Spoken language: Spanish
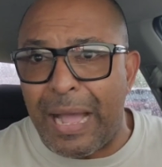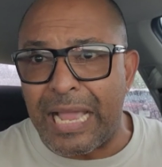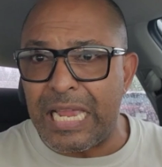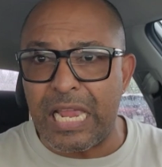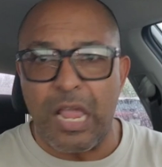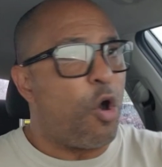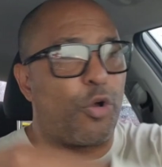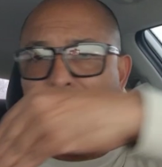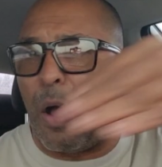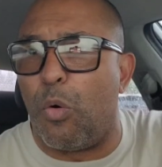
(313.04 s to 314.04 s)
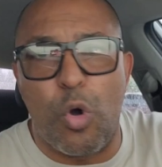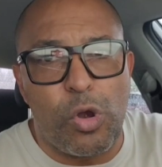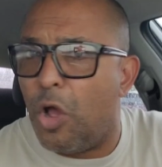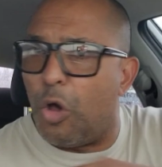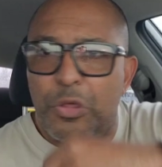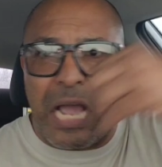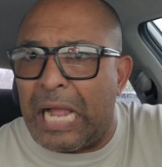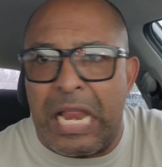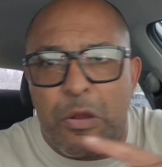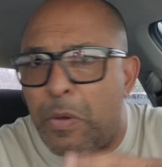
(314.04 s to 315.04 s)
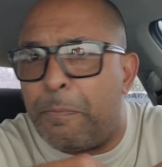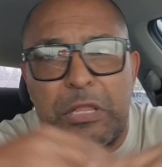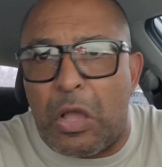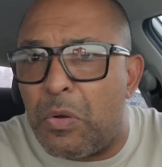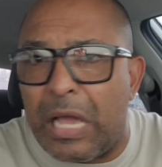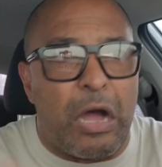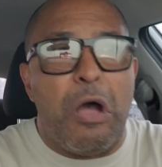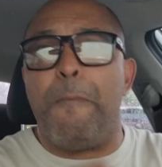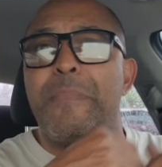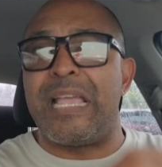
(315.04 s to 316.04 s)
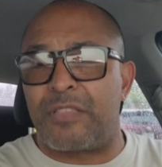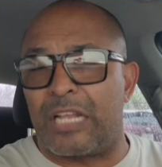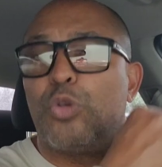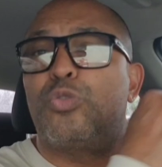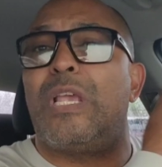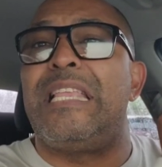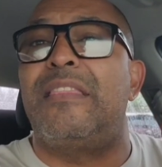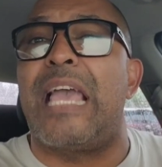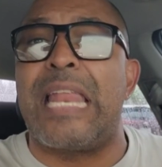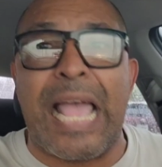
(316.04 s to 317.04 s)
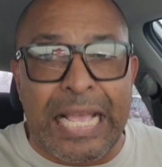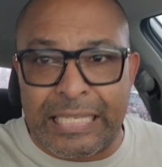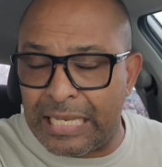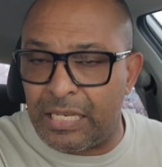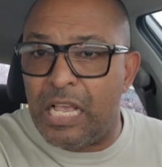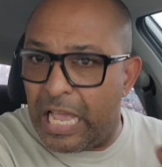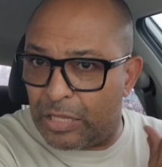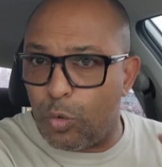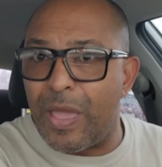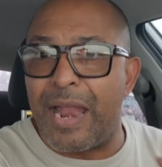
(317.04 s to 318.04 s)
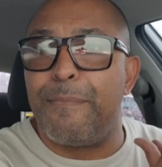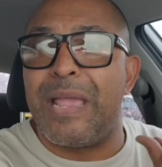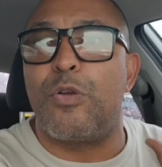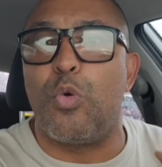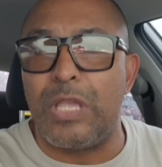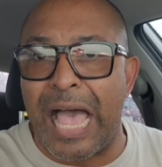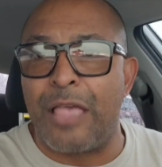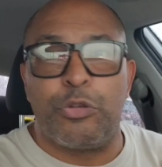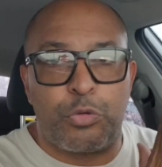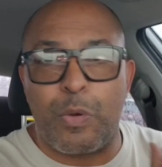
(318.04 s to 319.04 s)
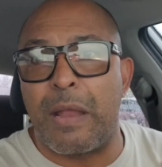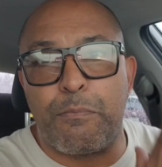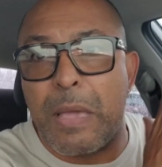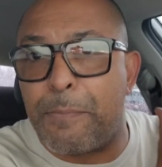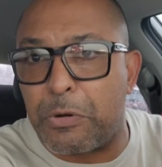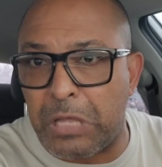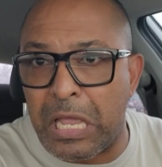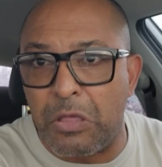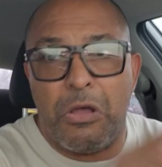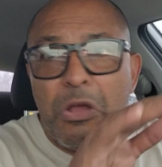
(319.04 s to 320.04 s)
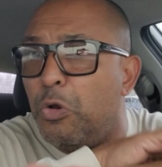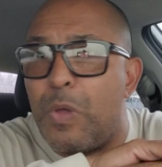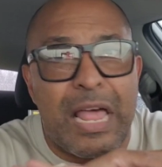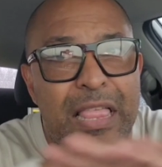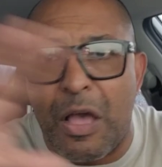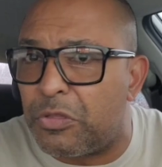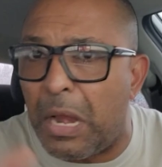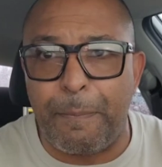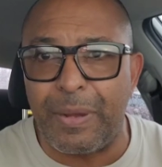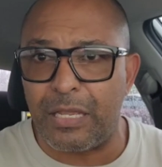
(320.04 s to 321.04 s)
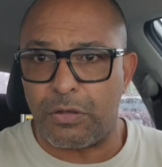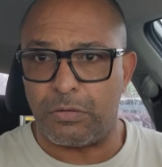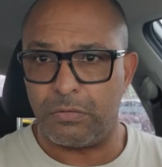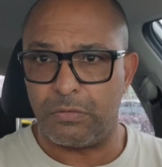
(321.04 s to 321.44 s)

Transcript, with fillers: país, o Raúl, o Díaz Canel, le hubiera aportado un carajo. Mientras sus intereses estuvieran bien cuidados, estuvieran bien protegidos, no hubieran dado tres pitos.